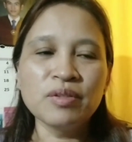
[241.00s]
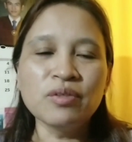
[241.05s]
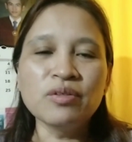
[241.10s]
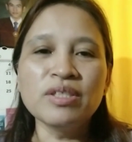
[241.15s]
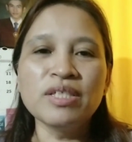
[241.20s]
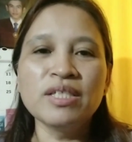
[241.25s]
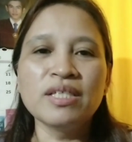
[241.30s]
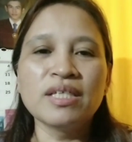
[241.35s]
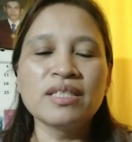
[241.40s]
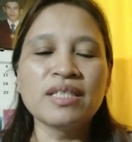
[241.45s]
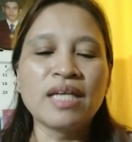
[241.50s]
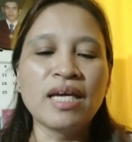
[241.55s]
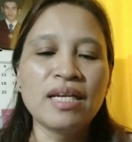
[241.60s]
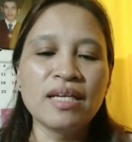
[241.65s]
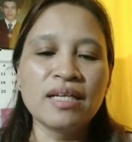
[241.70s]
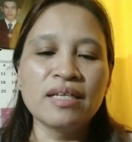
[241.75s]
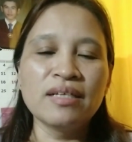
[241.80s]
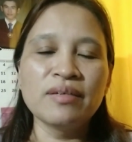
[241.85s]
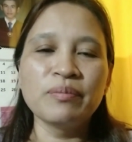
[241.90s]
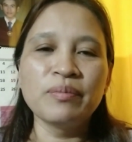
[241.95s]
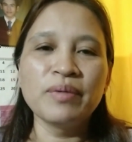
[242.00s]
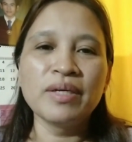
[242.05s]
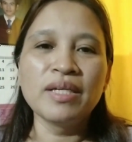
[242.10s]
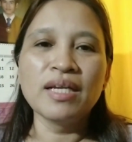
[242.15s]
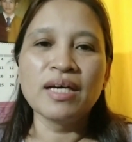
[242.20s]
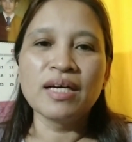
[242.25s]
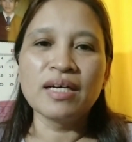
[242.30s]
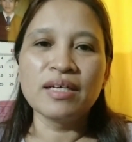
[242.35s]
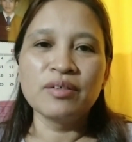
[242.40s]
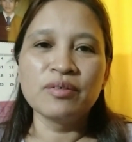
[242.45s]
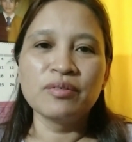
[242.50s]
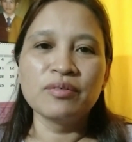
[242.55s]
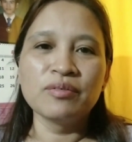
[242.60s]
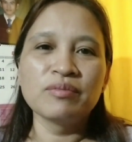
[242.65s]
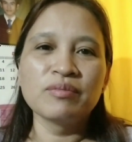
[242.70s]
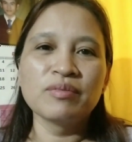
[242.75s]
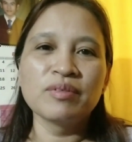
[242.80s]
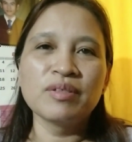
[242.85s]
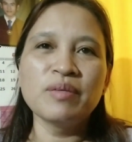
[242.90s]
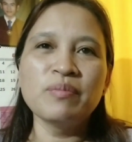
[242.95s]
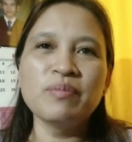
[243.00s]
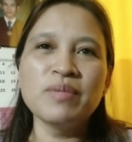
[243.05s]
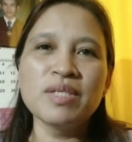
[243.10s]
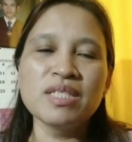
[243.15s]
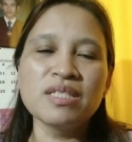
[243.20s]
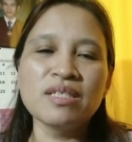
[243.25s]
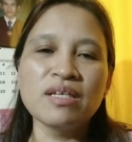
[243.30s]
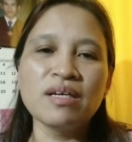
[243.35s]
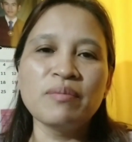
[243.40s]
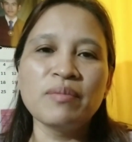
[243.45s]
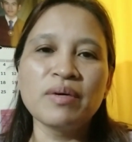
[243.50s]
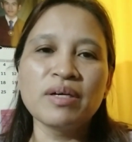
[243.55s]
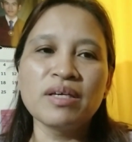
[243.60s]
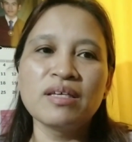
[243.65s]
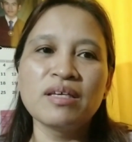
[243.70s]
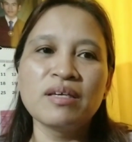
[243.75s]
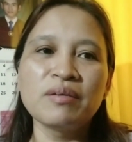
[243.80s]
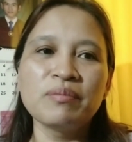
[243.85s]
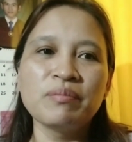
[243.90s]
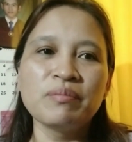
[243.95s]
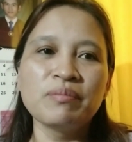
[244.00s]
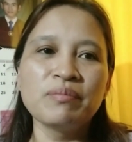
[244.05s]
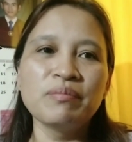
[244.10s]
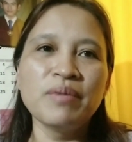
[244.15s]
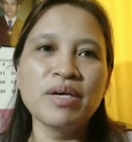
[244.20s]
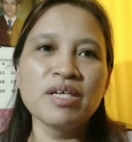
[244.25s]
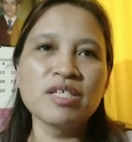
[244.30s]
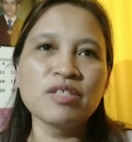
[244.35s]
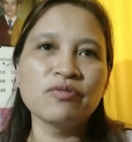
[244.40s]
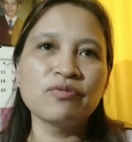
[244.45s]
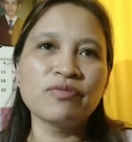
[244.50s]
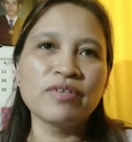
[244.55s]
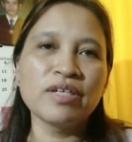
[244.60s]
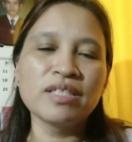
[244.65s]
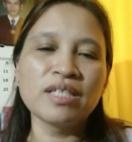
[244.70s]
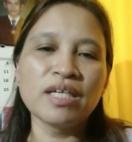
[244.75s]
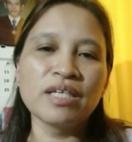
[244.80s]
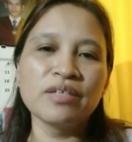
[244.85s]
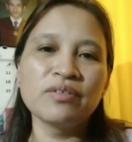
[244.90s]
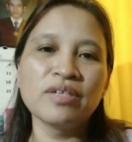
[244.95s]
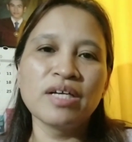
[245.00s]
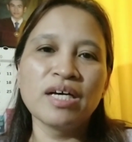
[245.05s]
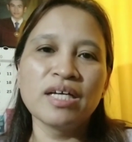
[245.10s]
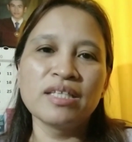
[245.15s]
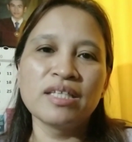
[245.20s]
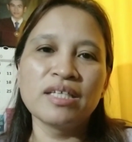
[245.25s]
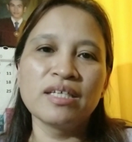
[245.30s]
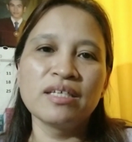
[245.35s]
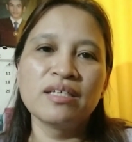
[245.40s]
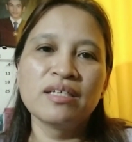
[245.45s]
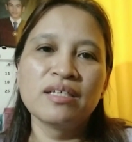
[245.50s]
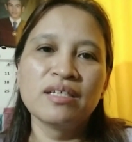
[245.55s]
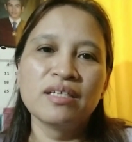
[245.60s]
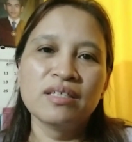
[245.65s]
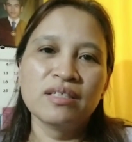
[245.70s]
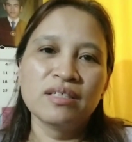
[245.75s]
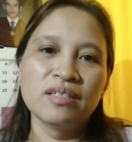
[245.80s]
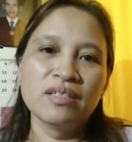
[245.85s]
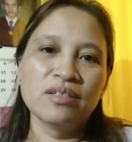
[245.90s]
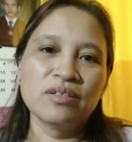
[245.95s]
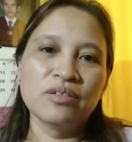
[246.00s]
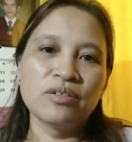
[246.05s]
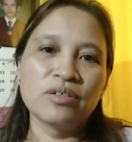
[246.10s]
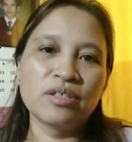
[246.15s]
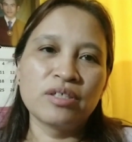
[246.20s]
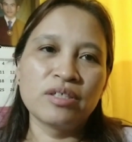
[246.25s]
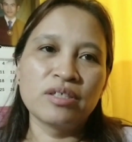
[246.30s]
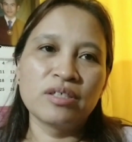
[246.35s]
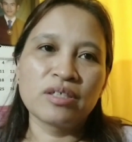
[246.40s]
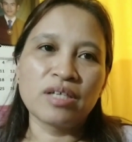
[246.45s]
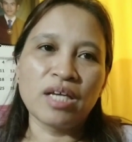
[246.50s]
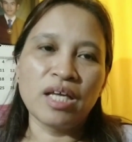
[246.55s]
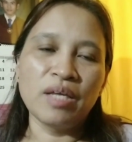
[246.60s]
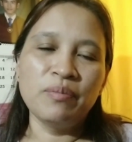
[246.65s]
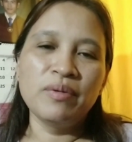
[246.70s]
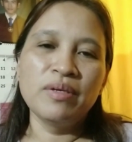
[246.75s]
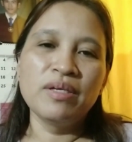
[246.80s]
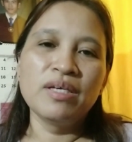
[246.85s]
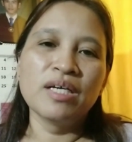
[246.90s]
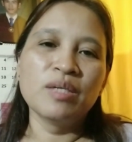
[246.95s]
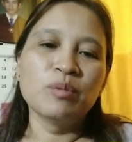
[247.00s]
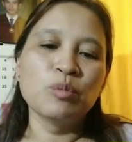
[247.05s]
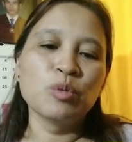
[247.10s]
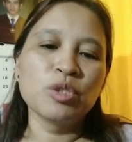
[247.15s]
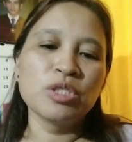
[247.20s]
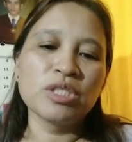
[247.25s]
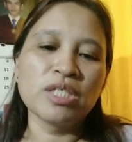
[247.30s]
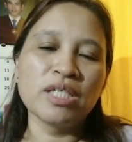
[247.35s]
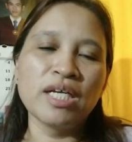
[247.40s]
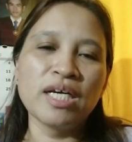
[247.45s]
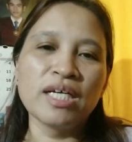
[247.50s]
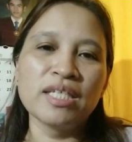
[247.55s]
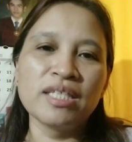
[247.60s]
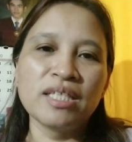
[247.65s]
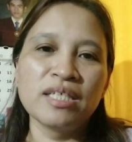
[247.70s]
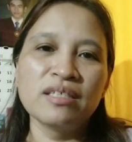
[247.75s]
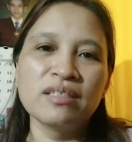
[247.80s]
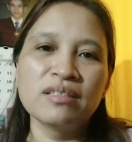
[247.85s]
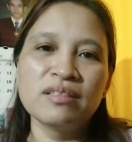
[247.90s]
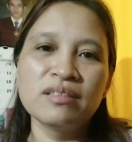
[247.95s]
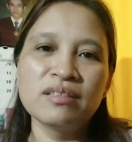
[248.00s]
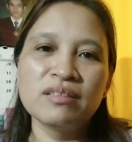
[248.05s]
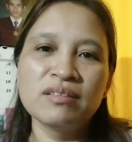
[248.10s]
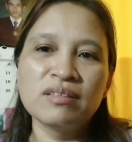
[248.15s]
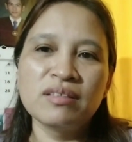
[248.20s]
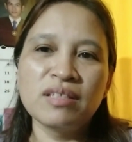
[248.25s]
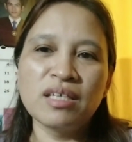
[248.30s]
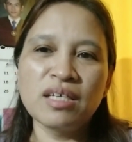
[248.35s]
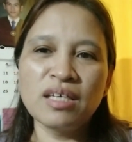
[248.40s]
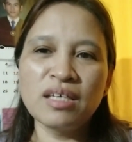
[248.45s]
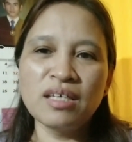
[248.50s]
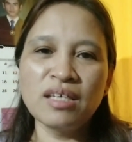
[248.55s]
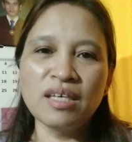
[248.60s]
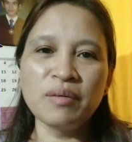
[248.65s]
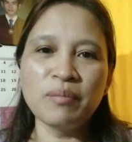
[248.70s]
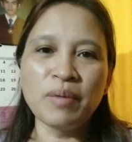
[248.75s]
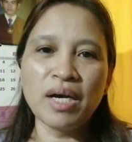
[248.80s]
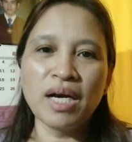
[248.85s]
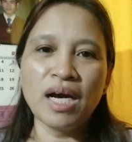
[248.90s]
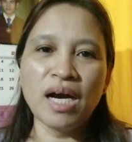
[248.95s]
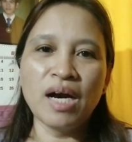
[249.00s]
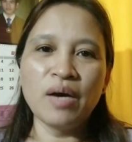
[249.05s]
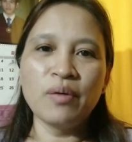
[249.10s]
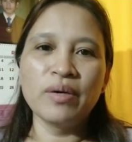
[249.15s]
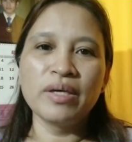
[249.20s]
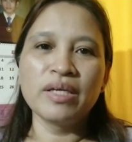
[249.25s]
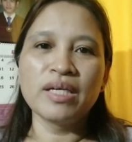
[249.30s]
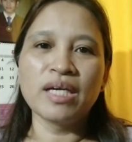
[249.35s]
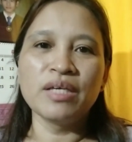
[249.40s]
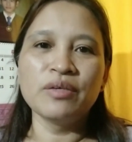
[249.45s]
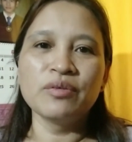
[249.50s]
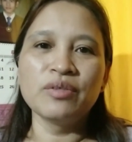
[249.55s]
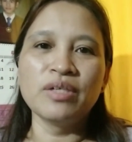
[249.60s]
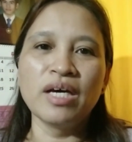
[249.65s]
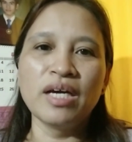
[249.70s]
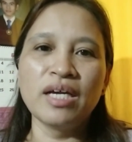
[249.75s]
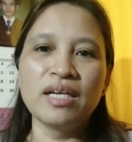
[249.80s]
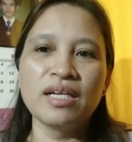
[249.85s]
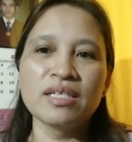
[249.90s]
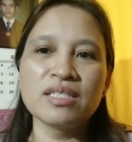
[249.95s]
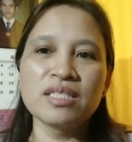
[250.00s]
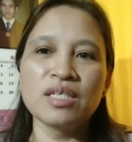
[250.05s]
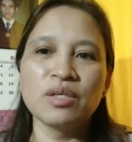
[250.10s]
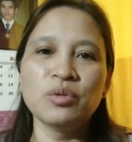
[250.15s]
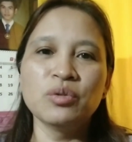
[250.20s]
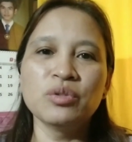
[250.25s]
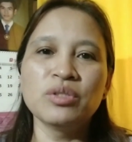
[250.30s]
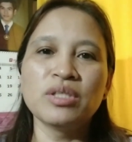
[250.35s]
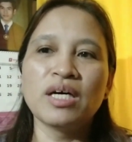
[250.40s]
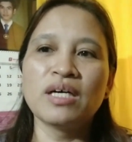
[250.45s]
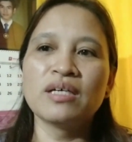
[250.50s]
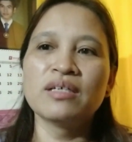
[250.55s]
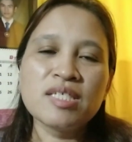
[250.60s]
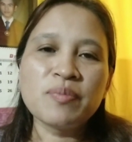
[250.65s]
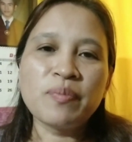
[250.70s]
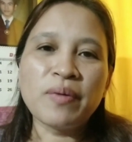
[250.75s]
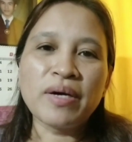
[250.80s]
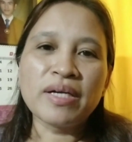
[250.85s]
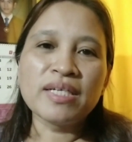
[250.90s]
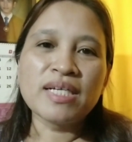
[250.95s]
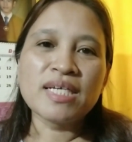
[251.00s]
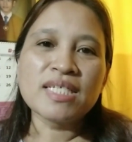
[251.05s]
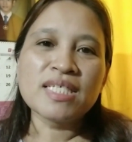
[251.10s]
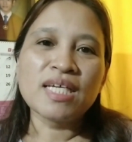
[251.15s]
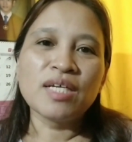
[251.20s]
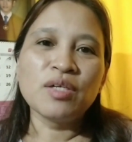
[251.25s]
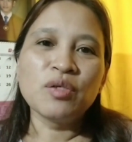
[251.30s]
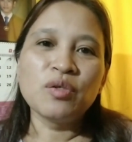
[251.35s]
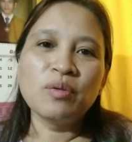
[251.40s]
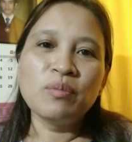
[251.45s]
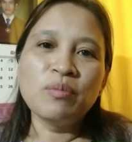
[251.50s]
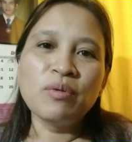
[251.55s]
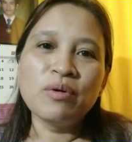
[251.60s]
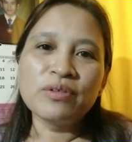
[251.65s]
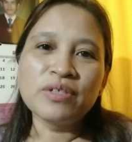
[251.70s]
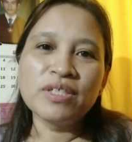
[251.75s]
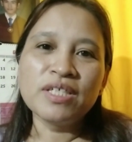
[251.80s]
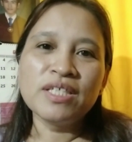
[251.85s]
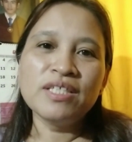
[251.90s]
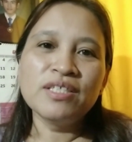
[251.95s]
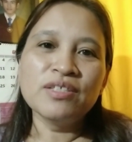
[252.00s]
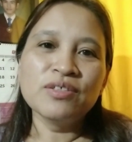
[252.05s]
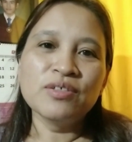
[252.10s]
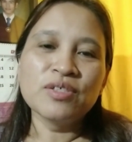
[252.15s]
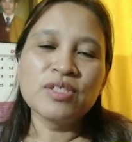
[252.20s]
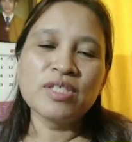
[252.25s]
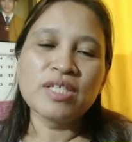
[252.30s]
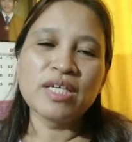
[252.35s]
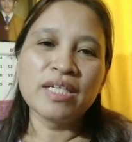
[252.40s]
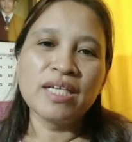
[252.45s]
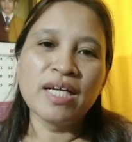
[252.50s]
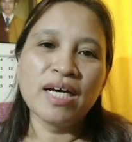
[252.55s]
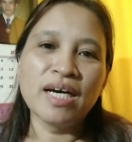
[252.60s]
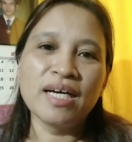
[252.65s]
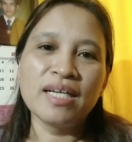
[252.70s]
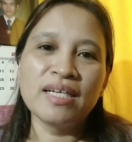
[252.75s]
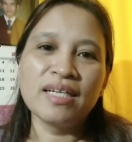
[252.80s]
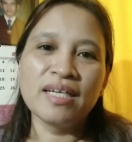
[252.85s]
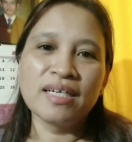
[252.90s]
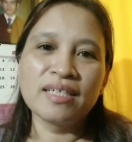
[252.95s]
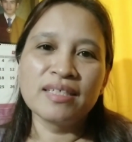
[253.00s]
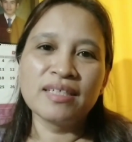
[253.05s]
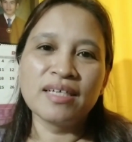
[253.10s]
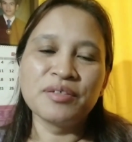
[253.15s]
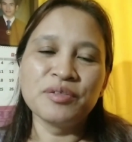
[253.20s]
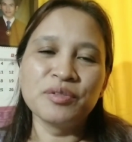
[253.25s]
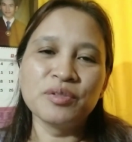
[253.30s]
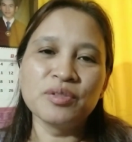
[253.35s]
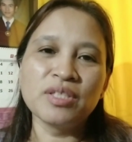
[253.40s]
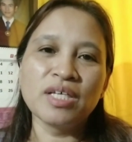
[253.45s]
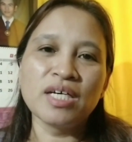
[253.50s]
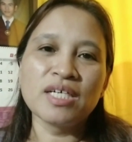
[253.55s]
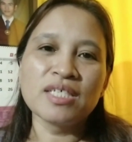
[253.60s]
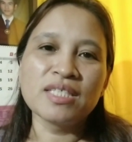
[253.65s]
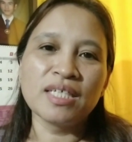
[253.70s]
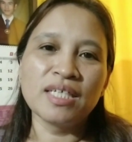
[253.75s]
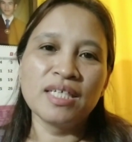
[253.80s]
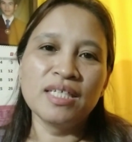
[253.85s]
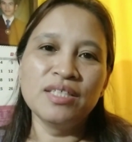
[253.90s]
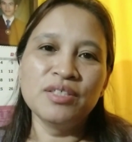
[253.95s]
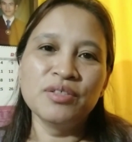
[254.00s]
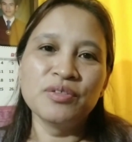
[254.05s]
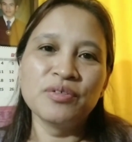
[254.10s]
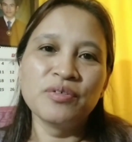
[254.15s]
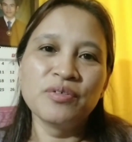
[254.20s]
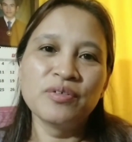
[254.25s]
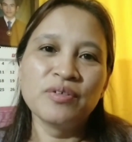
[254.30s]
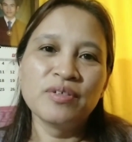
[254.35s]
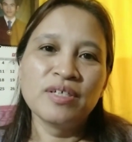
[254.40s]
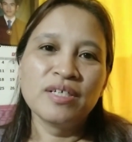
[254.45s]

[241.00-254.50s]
yun din ang dahilan ng bigla kayong imbis na magiging best friend kayo dati or kaibigan mo siya dati nagiging magkaaway kayo dahil lang sa utang is pag nasa lubong ninyo sa daan ang nangutang sa inyo